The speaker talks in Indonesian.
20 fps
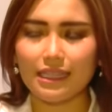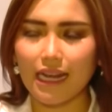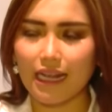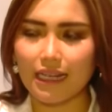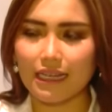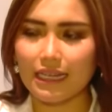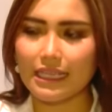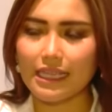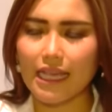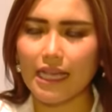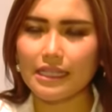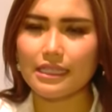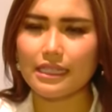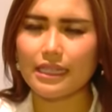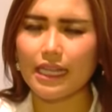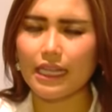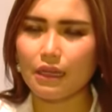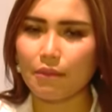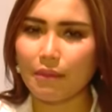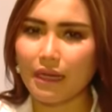gerak-geriknya aja
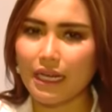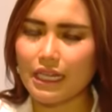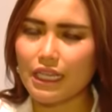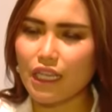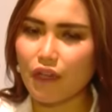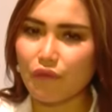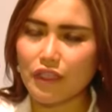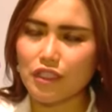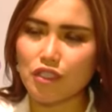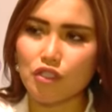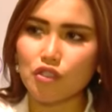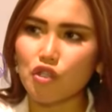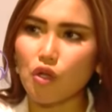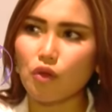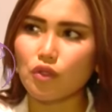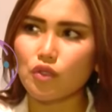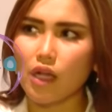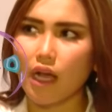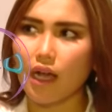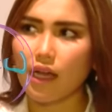dari kemarin dia fashion
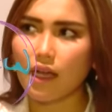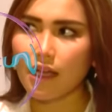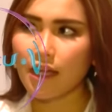show juga